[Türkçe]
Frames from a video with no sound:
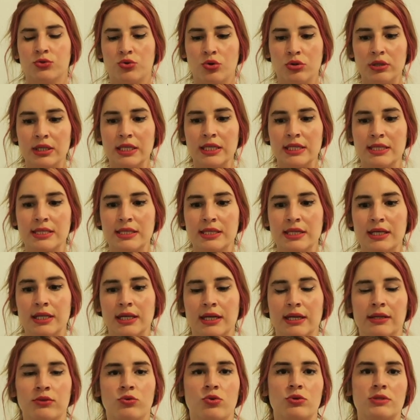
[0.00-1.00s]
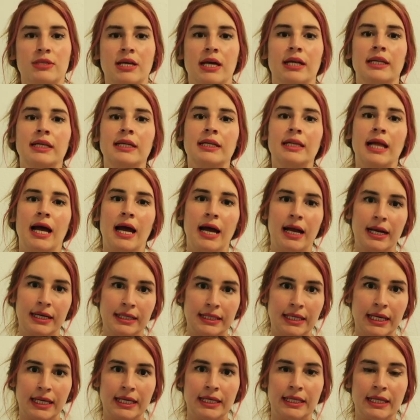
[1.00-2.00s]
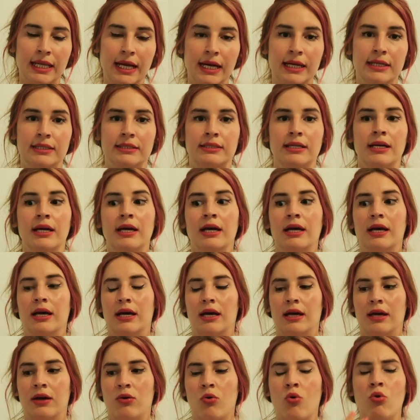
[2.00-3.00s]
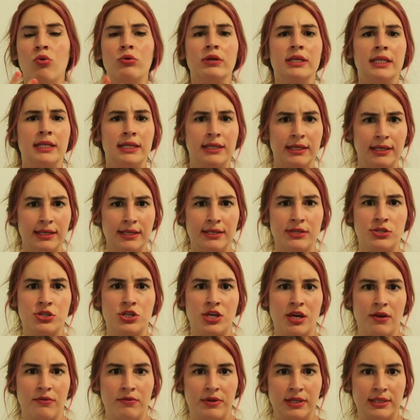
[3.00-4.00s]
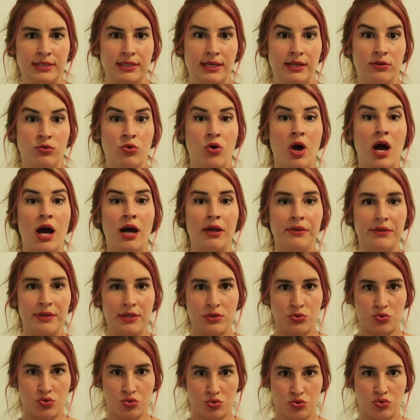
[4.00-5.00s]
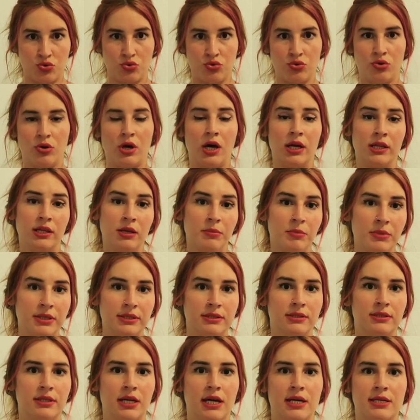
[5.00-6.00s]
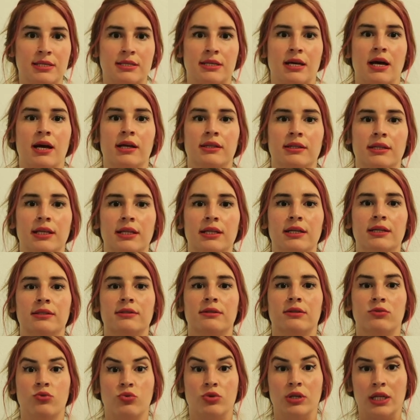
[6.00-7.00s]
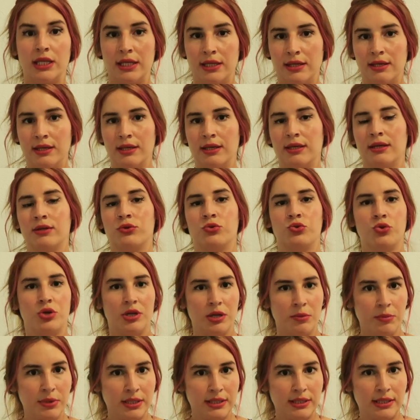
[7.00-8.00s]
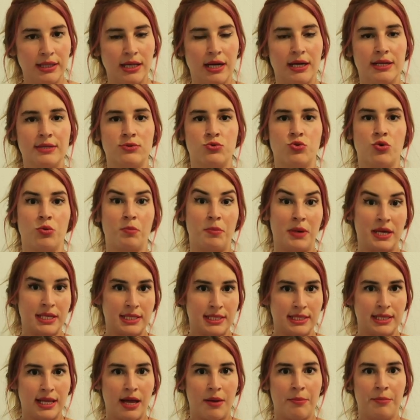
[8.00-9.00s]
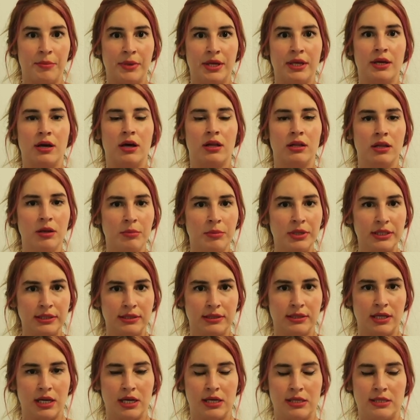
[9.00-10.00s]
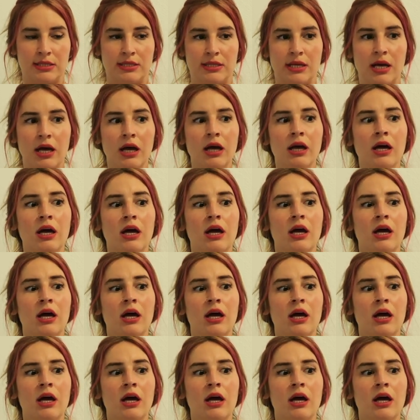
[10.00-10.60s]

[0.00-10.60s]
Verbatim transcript: Dolayısıyla hani özellikle erkekler ee, o ilgiyi, şefkati, hani o anne sütünü alamadılarsa, annelerinden o ilgiyi göremedilerse, o beslenmeyi alamadılarsa